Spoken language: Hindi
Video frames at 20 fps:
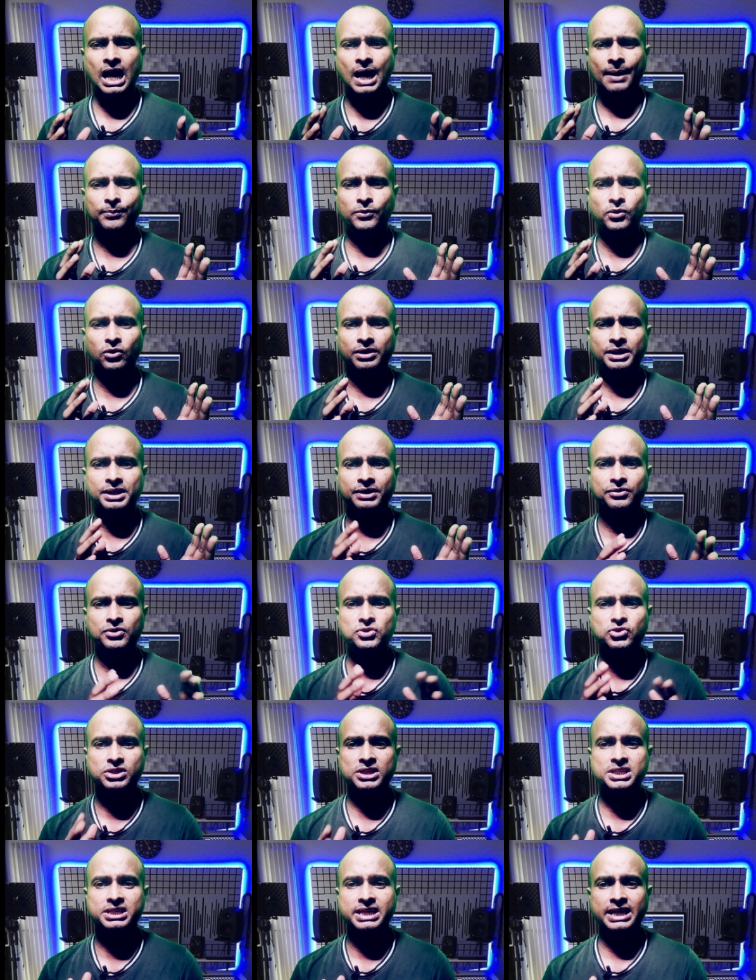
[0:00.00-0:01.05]
आपको
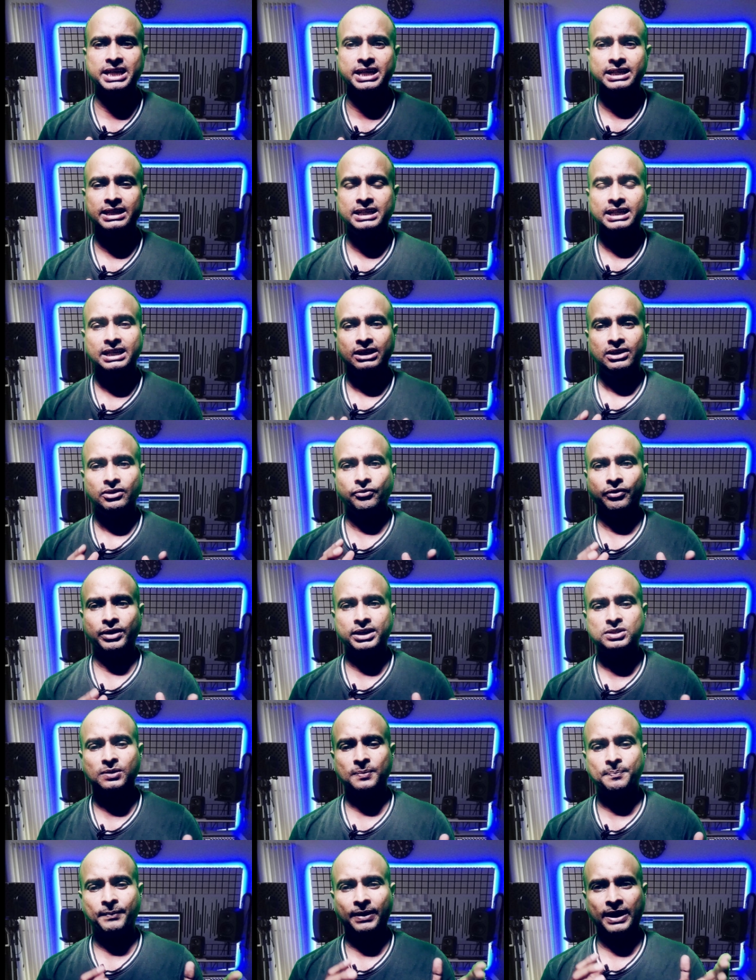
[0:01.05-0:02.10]
रिव्यूज कीजिए
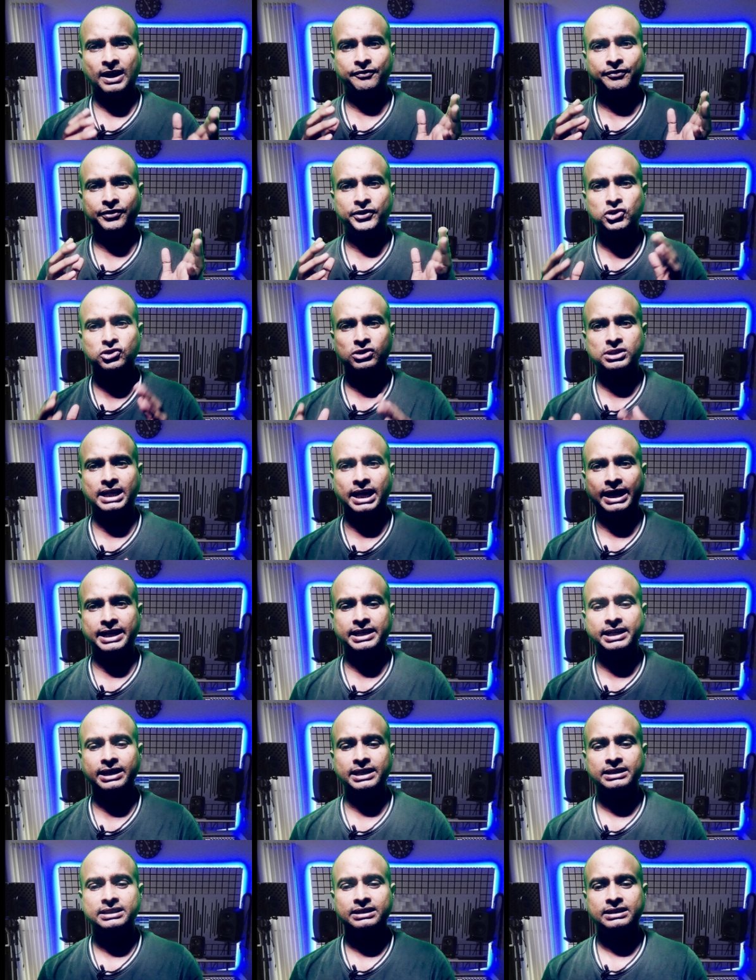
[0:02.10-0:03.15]
वैसे पहले वीडियोस
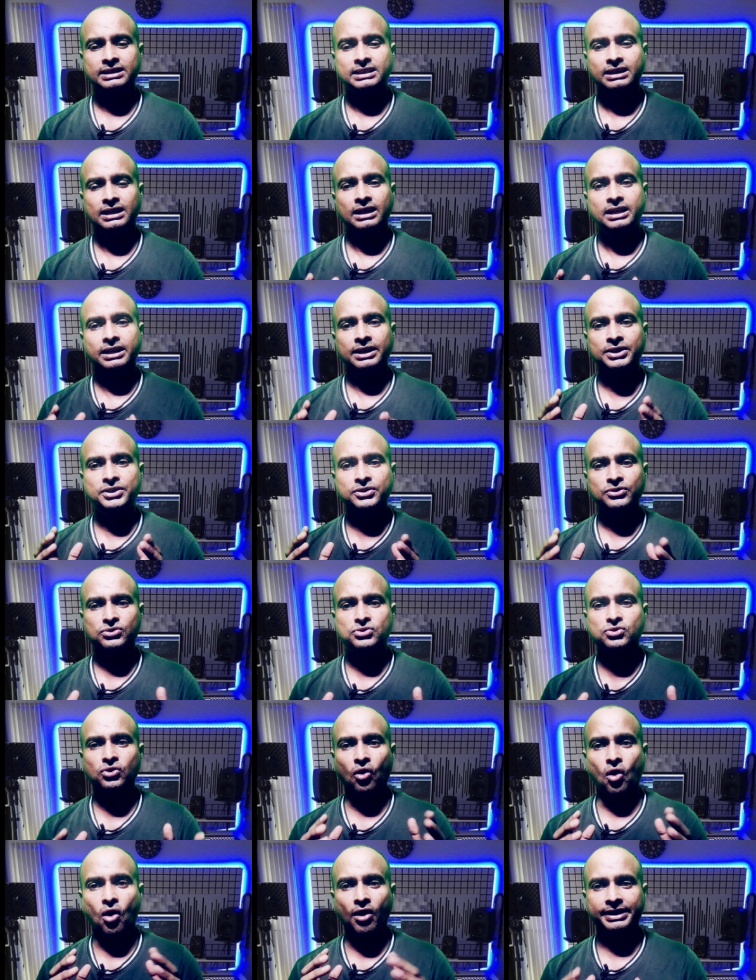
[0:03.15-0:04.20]
हटाइए रिव्यूज
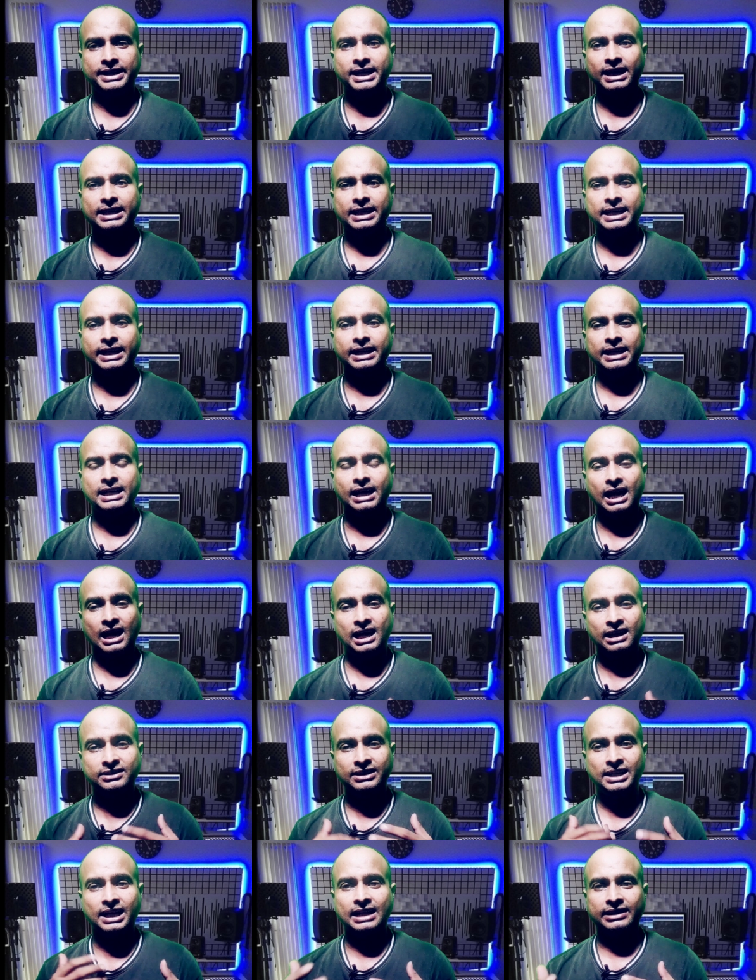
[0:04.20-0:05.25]
जो कॉन्टेक्ट है
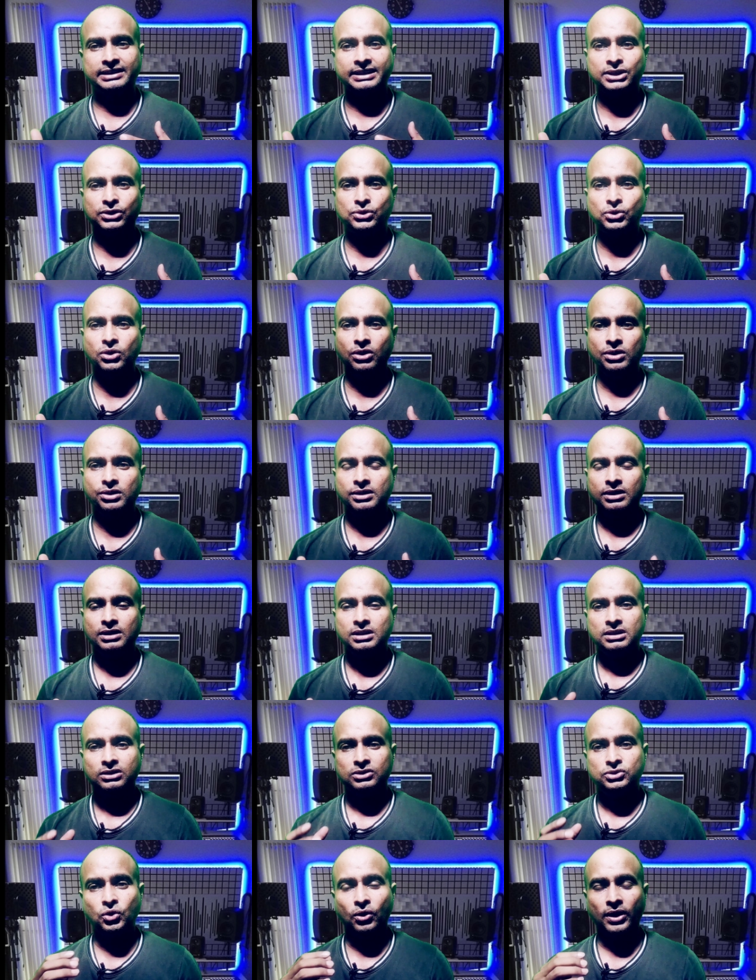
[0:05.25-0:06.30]
अंदर आते हैं जो
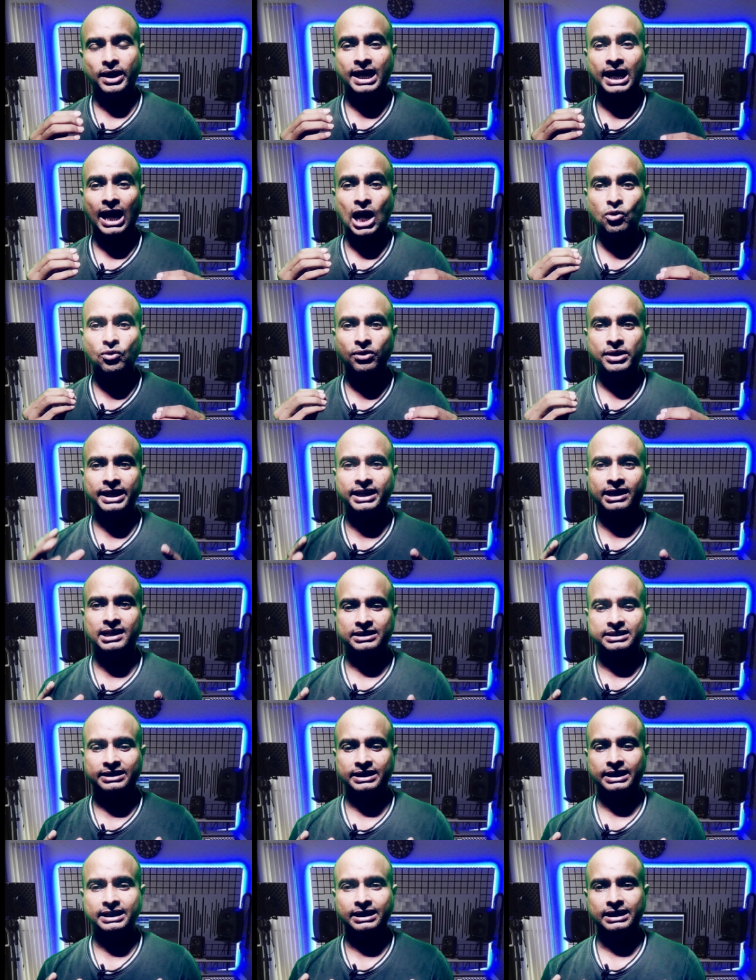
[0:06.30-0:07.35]
जो अलाउड नहीं
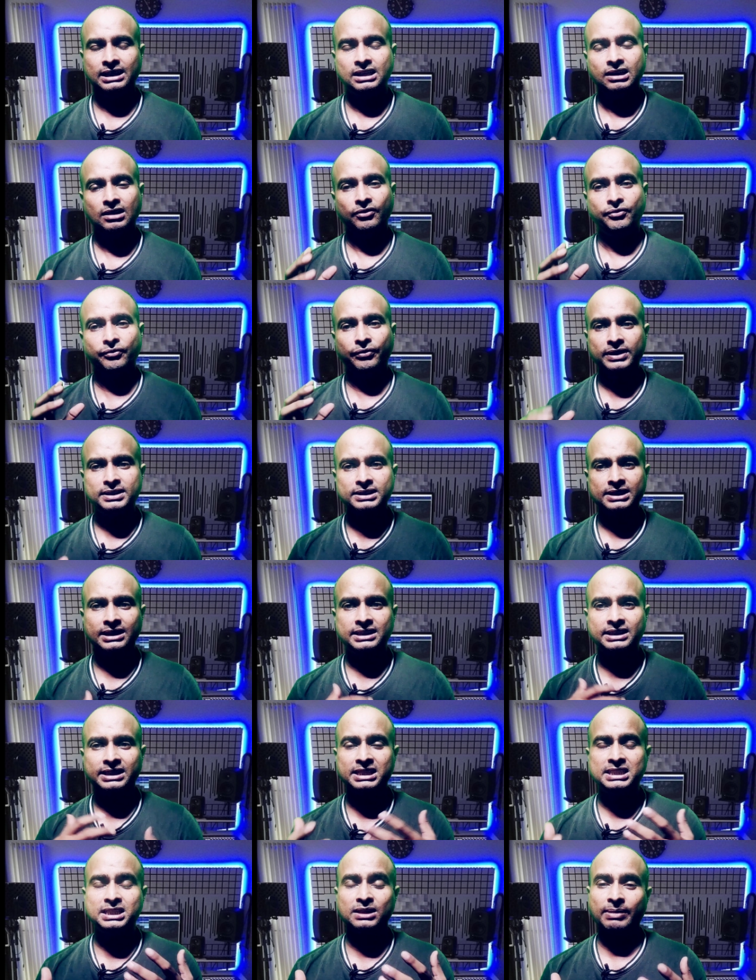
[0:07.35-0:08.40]
करते हैं फिर से
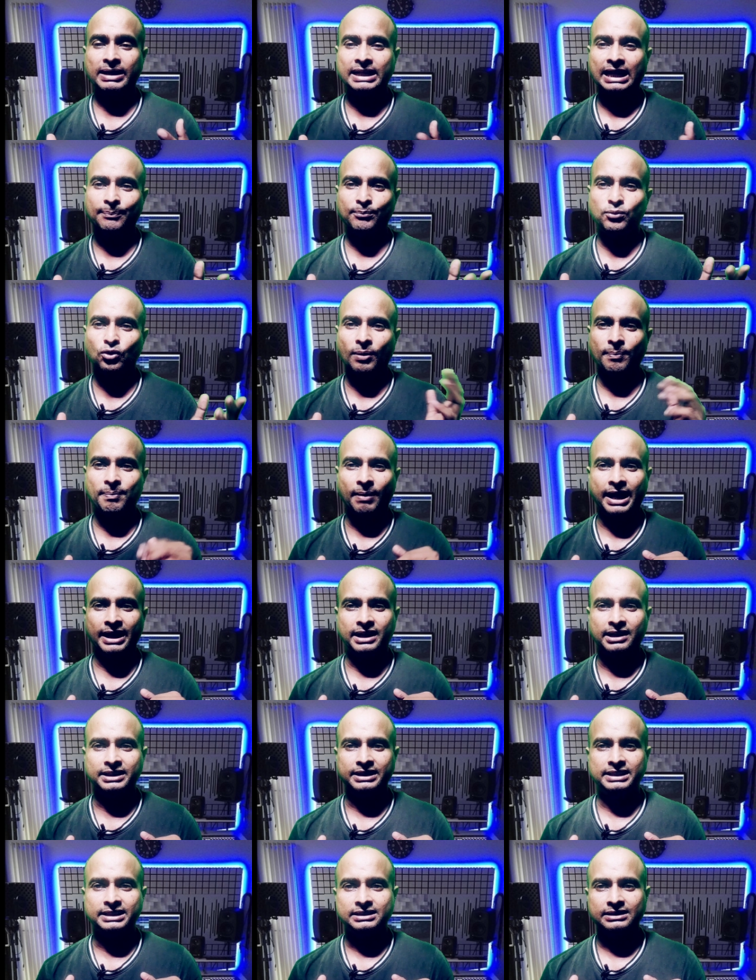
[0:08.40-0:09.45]
तीस दिन बाद आप लोग अप्लाई
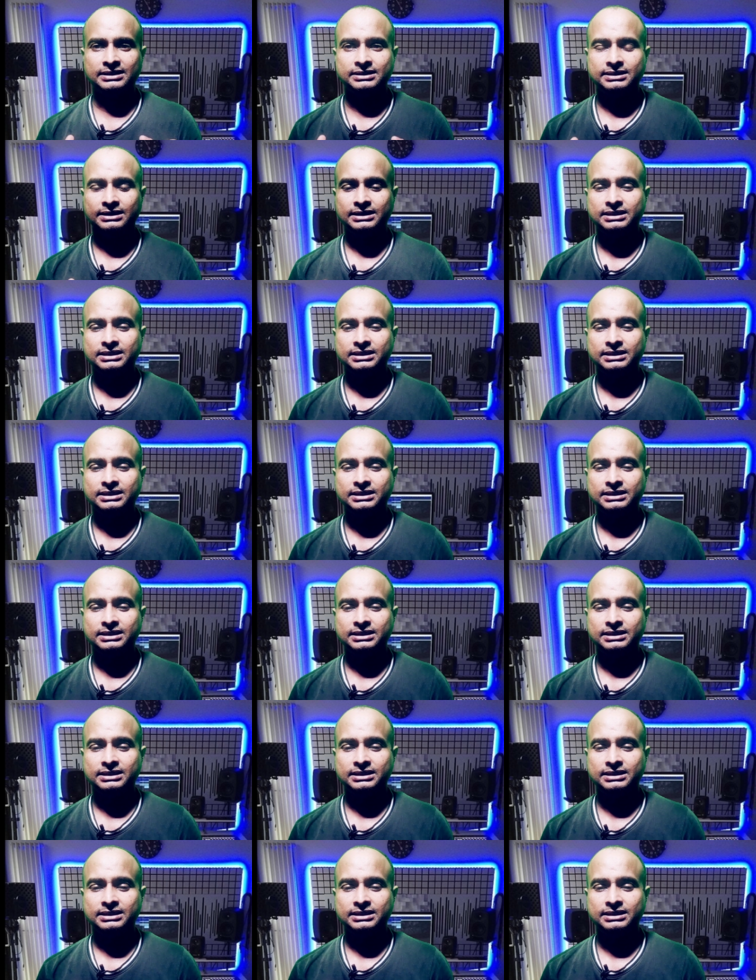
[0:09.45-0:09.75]
करिए